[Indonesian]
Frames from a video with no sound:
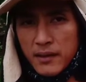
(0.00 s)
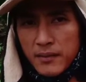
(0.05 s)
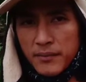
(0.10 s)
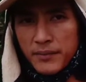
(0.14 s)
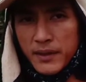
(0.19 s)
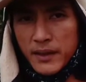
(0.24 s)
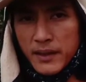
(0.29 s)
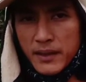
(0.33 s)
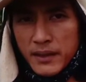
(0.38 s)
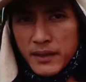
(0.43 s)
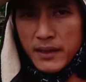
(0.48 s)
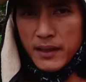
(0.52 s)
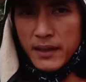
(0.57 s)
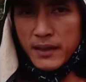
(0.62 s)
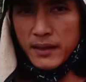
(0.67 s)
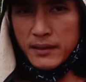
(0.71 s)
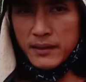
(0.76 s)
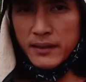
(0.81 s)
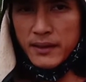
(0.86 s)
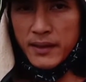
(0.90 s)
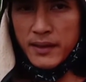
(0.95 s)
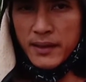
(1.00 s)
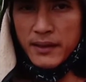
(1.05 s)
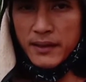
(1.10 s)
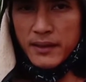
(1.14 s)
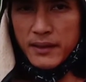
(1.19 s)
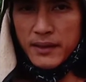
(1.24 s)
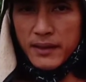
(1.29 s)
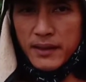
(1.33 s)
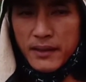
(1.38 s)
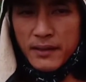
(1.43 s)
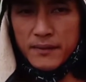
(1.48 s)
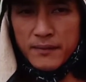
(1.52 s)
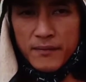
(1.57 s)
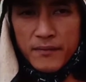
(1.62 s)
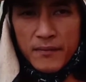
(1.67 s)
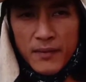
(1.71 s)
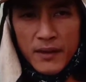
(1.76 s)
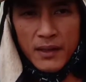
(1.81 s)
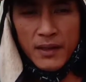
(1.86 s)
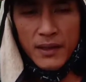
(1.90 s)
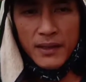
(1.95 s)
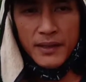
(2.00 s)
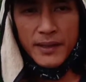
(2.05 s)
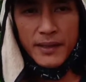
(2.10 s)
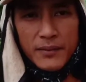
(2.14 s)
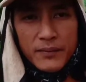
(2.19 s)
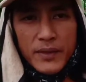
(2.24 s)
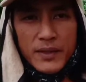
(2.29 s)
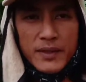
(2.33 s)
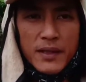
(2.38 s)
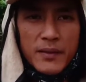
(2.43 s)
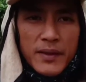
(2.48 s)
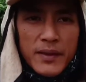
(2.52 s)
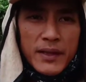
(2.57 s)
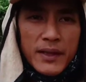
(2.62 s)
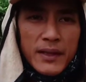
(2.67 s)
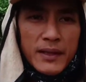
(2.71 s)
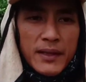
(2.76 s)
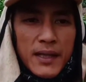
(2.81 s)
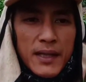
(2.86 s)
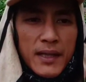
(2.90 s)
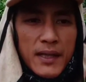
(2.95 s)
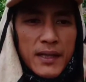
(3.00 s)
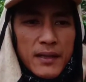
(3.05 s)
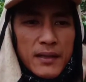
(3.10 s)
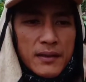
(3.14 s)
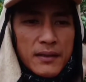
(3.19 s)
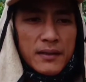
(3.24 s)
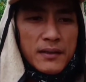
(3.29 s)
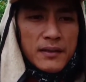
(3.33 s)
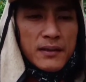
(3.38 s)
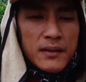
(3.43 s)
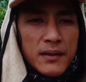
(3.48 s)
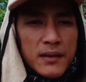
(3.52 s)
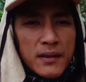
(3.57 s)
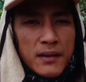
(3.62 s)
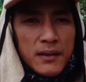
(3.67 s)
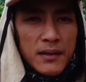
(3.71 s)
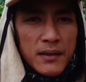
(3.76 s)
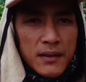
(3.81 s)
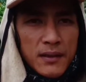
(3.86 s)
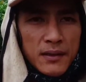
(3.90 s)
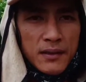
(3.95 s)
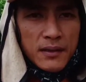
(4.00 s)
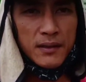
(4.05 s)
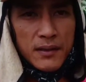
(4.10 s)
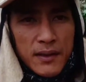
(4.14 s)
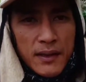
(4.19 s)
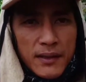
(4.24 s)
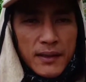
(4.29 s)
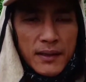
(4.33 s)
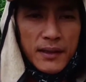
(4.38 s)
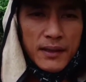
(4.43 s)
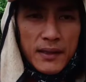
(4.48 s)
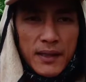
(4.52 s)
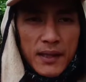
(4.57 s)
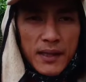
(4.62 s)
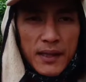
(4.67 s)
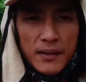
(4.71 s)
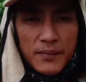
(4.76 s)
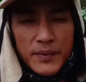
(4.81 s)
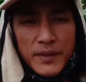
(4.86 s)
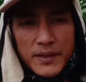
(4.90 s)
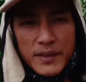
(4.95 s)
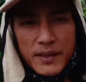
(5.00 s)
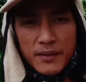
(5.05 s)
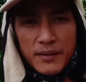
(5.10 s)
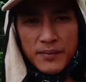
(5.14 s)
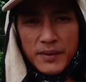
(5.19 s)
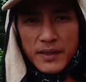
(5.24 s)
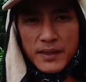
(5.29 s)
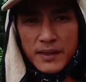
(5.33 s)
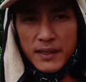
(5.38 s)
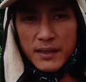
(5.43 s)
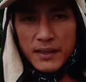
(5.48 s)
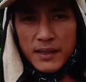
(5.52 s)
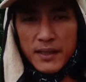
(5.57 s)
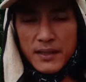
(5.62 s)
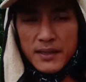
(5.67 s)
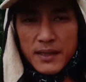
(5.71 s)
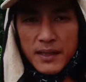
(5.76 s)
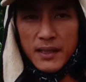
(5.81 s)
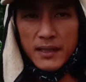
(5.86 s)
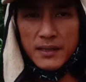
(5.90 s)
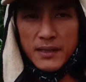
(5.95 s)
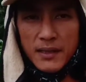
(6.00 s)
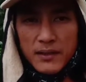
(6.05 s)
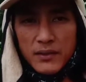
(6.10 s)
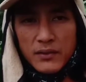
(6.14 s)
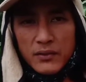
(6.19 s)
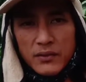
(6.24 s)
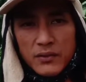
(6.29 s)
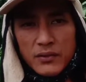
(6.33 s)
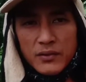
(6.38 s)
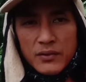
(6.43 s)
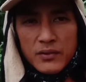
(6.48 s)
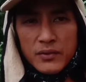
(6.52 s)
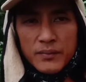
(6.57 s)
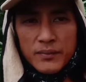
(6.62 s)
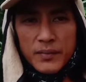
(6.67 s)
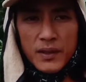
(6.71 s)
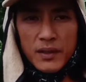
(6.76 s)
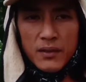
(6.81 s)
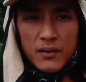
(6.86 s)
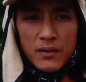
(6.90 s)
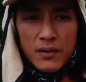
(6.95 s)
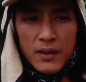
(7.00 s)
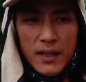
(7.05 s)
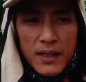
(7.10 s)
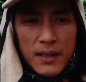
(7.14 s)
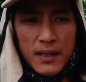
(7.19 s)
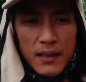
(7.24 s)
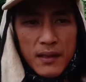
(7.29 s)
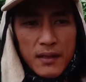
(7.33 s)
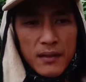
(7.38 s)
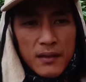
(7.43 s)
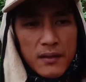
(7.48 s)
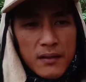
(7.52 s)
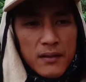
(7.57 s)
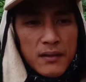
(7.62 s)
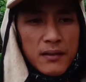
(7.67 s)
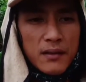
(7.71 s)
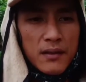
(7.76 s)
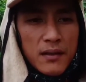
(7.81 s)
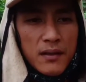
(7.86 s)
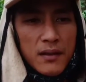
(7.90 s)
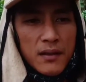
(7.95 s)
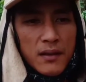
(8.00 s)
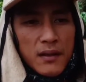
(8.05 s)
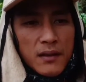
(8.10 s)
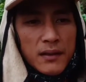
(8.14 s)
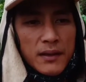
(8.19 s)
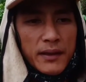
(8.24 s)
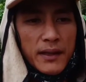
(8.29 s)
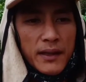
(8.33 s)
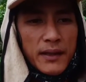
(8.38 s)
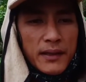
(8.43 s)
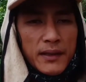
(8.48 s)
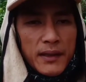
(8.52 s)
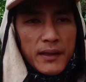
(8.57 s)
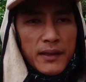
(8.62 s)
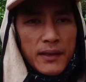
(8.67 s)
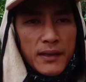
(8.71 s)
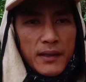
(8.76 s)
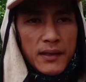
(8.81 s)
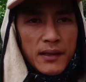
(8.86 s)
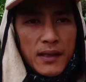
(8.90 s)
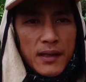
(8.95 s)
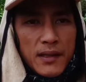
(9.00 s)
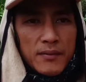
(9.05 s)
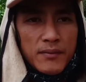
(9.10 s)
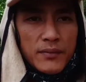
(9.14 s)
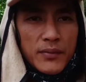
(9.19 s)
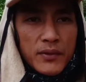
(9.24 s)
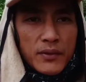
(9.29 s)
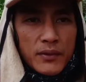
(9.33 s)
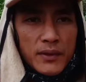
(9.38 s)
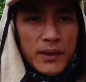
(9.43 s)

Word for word: bidang teh ini. Dan bersama kita nanti kita akan bincang-bincang dengan salah satu pengolah teh dari kampung